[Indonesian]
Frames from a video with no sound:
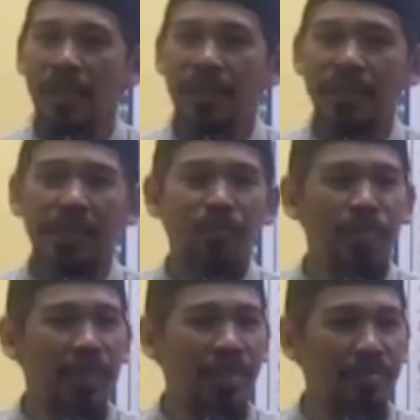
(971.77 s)
Saya
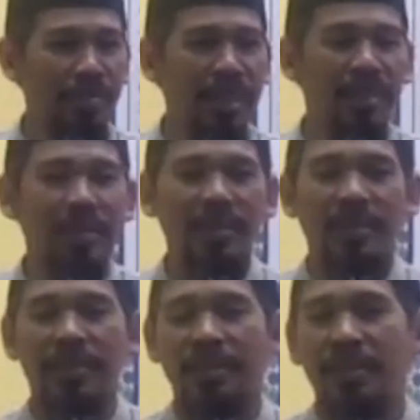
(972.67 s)
punya teman,
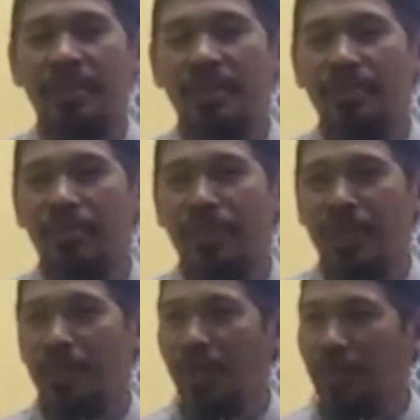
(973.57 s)
punya
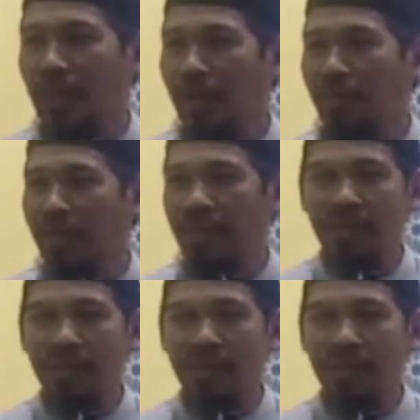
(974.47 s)
seorang sahabat,